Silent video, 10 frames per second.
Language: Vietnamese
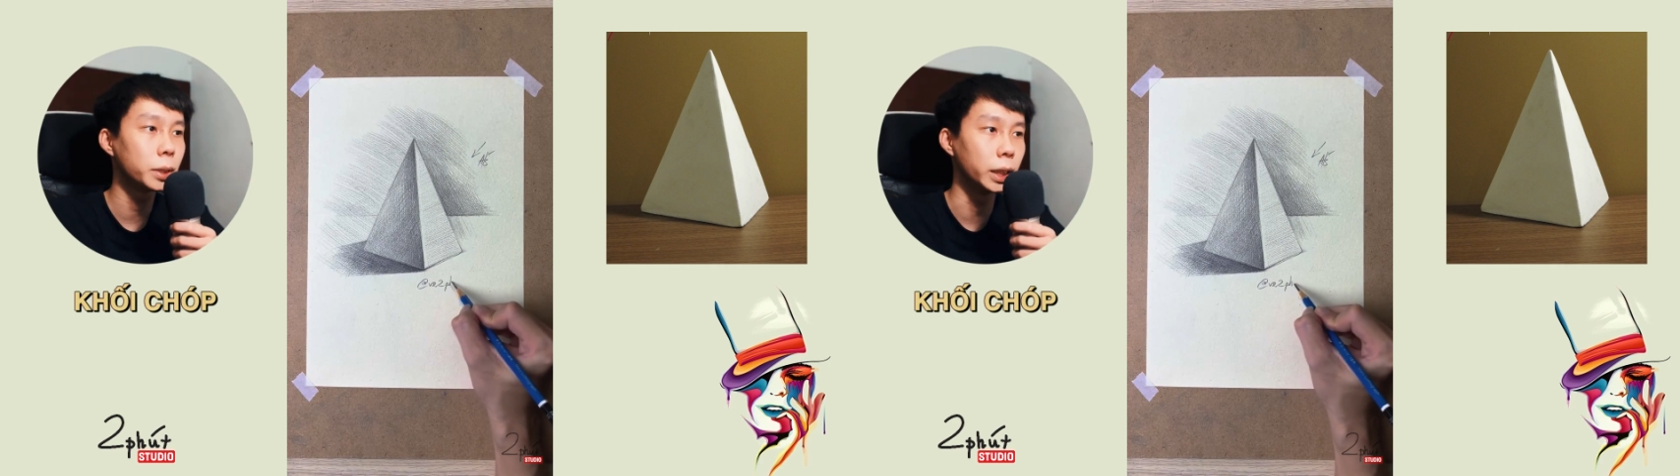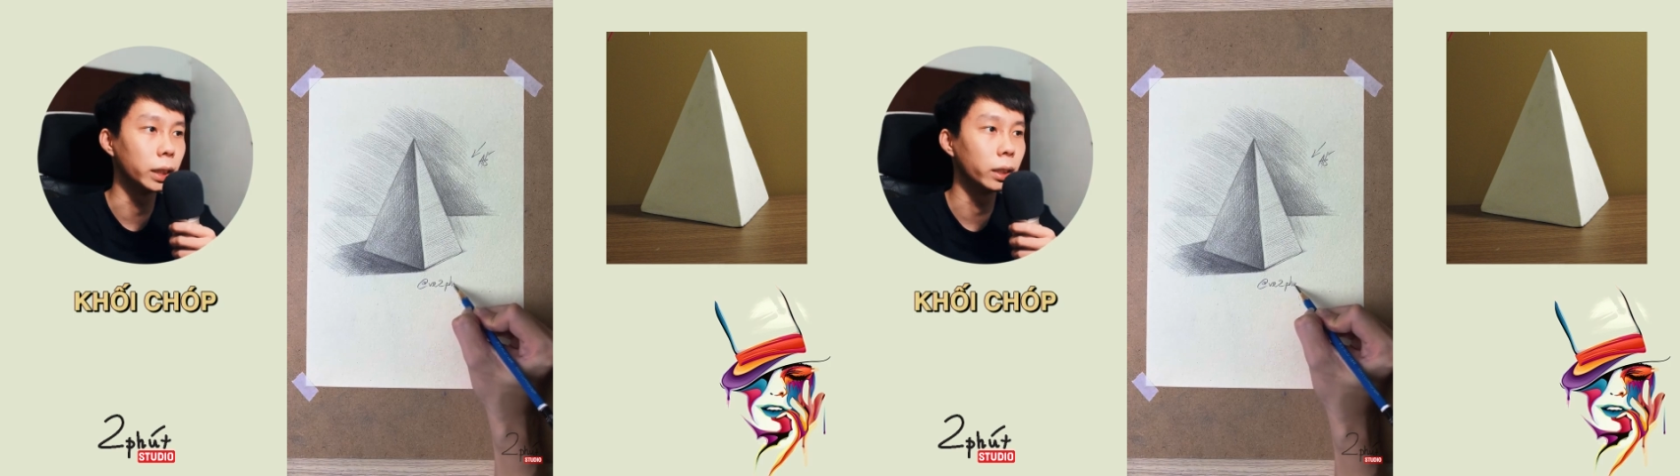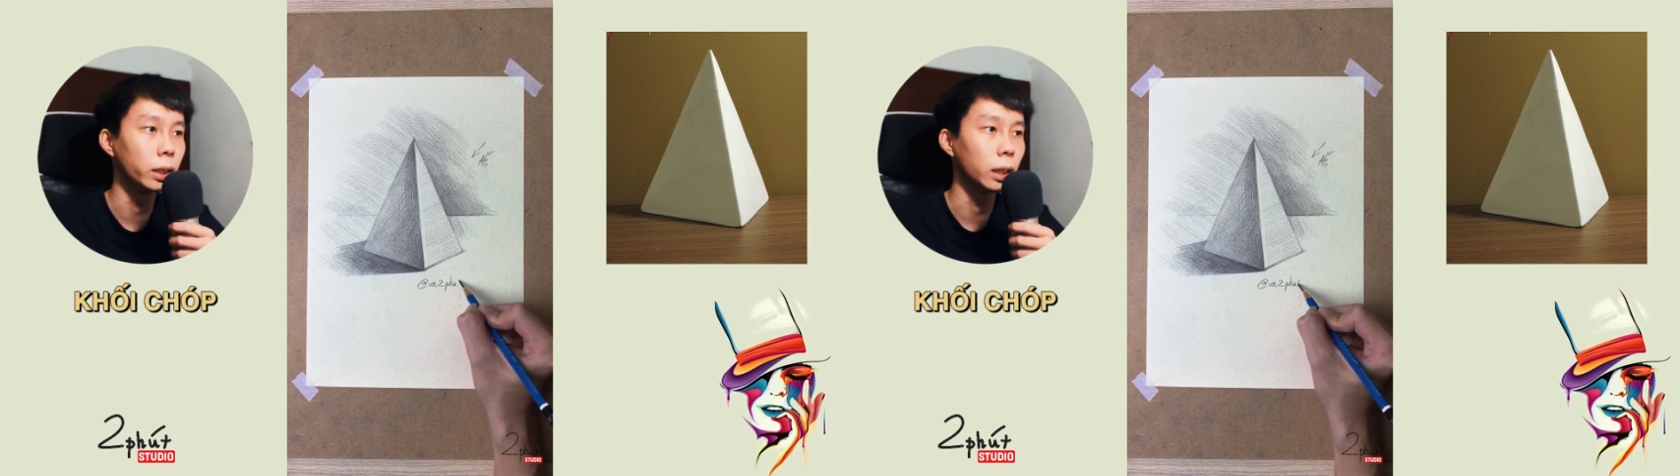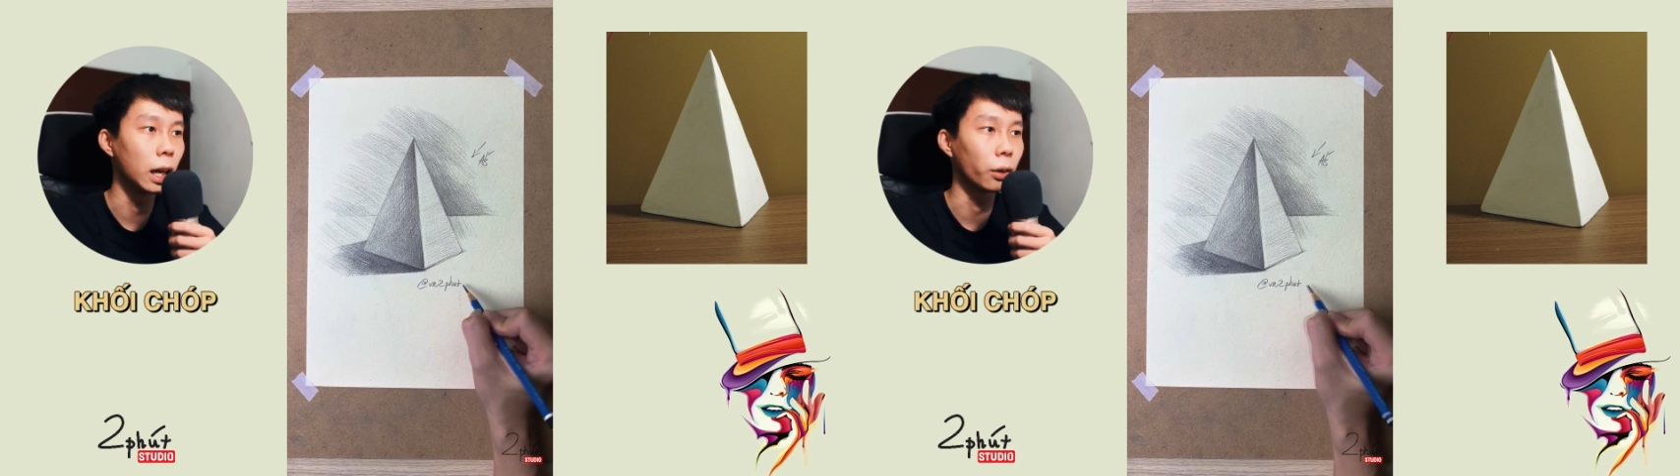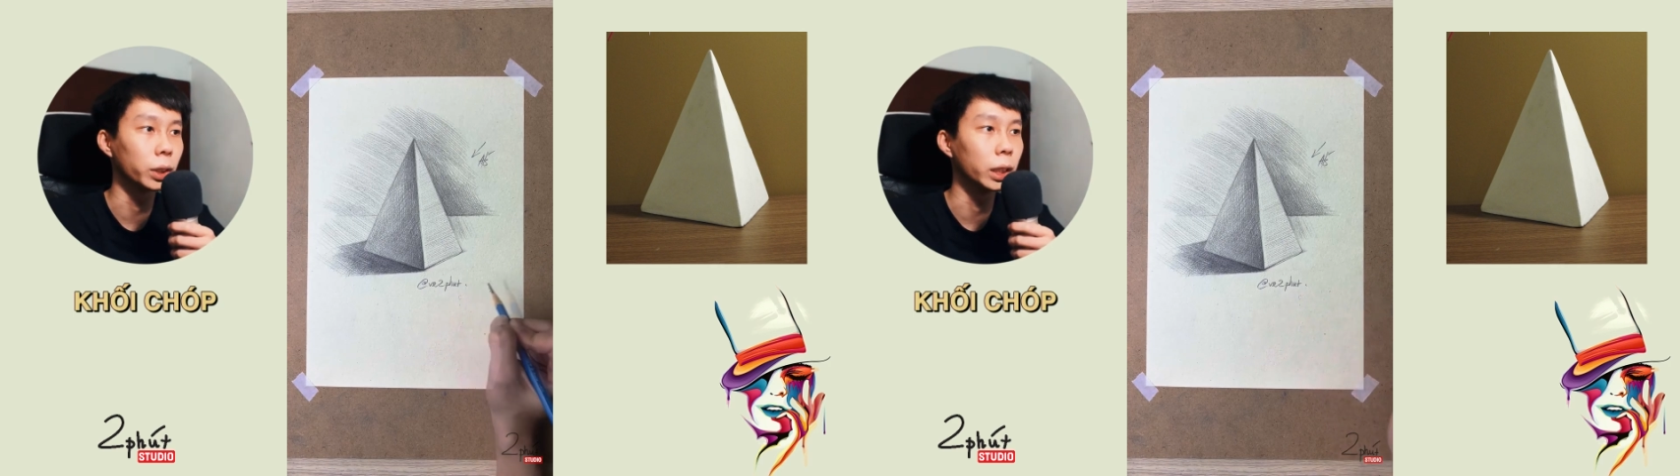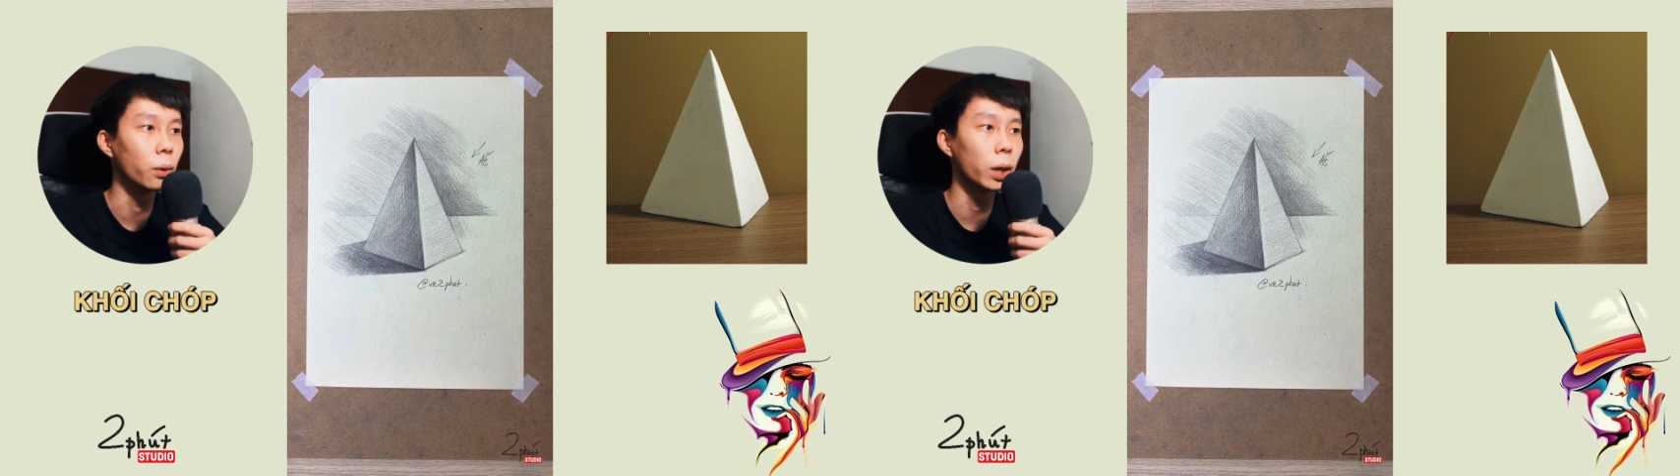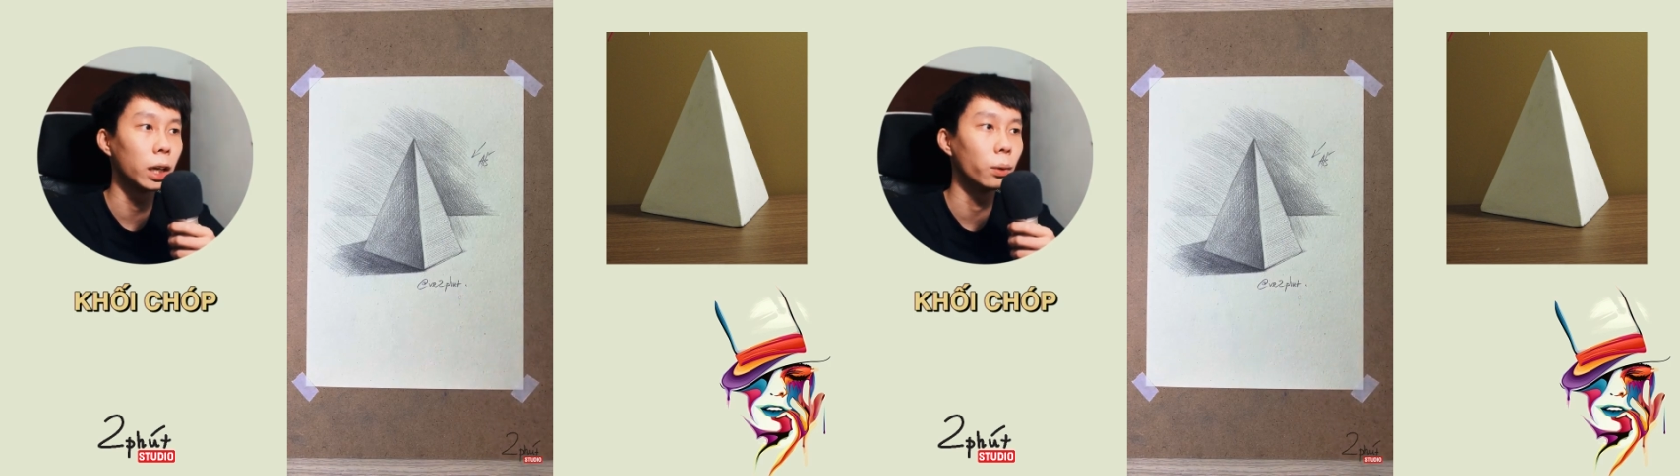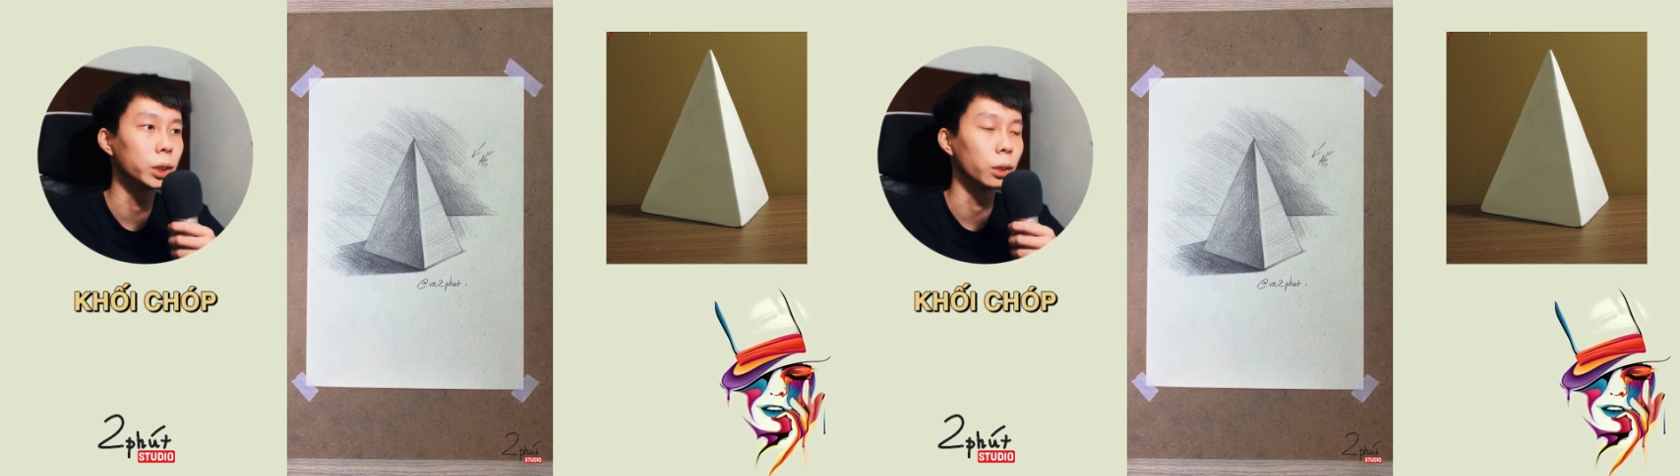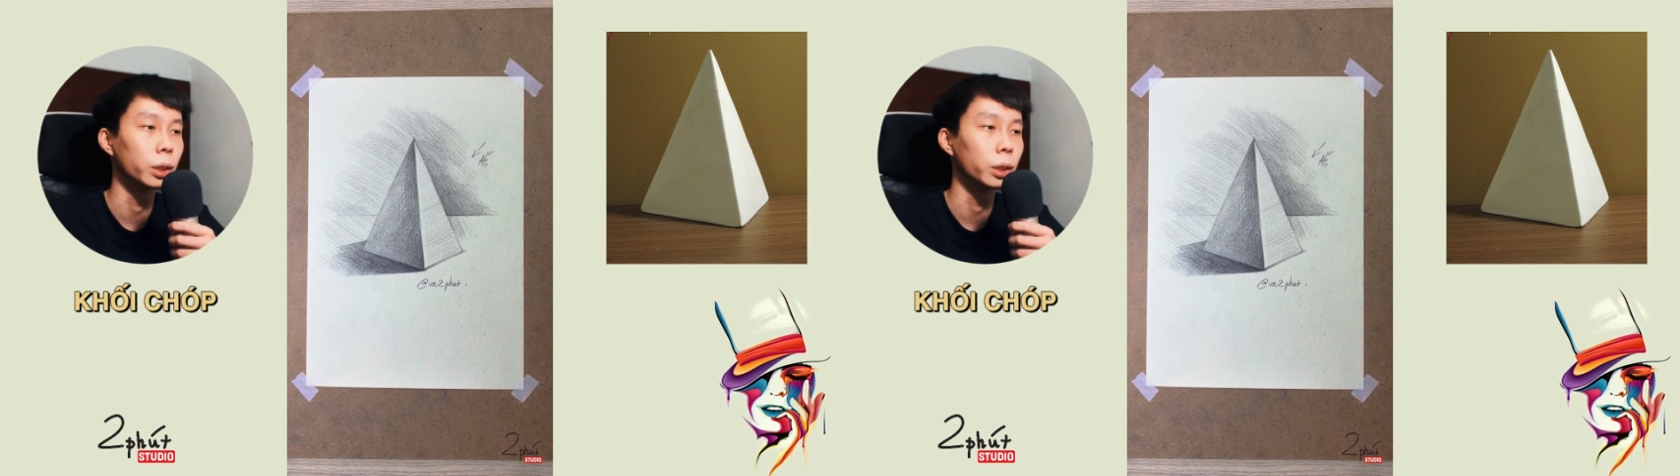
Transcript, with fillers: chì là có thể ok luôn rồi